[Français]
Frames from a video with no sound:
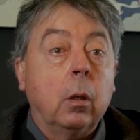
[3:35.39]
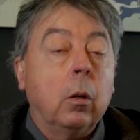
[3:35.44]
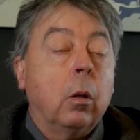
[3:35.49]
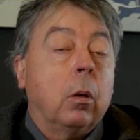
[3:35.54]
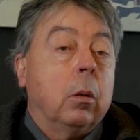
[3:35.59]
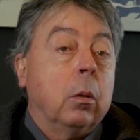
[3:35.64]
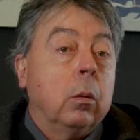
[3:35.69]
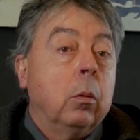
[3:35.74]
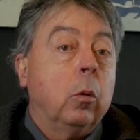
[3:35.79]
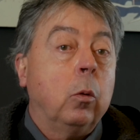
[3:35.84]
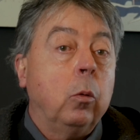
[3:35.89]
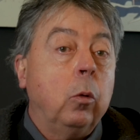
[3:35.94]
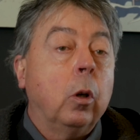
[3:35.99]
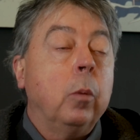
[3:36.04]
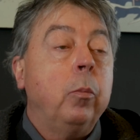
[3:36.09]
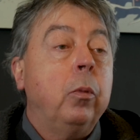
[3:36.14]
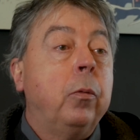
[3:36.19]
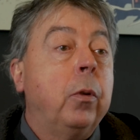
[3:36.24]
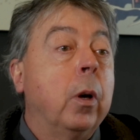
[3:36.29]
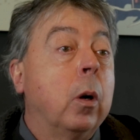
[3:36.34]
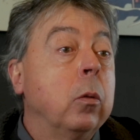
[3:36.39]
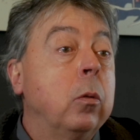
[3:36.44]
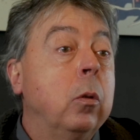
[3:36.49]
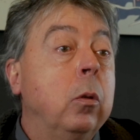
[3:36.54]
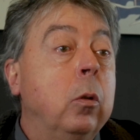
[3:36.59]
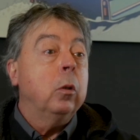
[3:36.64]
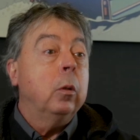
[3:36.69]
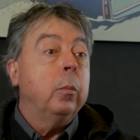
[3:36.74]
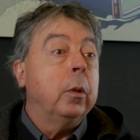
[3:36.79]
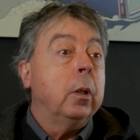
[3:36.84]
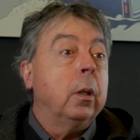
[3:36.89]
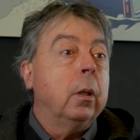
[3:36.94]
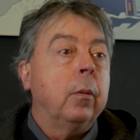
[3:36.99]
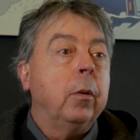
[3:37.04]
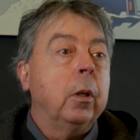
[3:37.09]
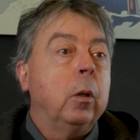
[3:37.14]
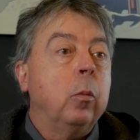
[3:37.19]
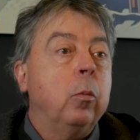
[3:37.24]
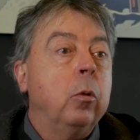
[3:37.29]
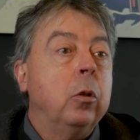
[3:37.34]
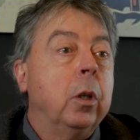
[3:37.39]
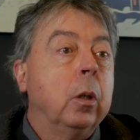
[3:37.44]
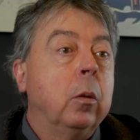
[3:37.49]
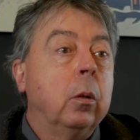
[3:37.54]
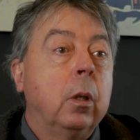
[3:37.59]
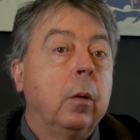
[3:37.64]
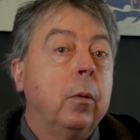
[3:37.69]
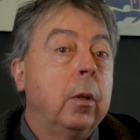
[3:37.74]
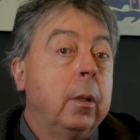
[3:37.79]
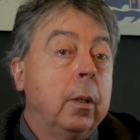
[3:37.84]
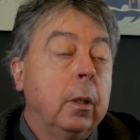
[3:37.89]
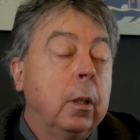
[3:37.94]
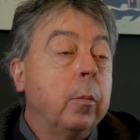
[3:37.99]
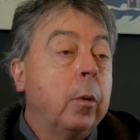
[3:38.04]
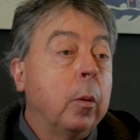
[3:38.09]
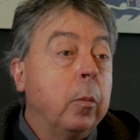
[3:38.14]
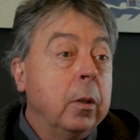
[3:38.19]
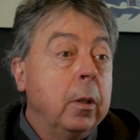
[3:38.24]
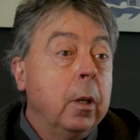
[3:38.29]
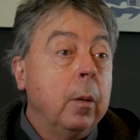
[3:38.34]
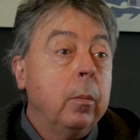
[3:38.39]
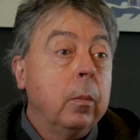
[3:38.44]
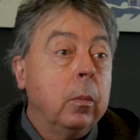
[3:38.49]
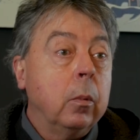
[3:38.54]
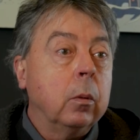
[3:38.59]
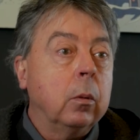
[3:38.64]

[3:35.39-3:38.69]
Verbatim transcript: alors on aurait pu faire en studio, mais avec le budget qu'on avait, c'était pas possible.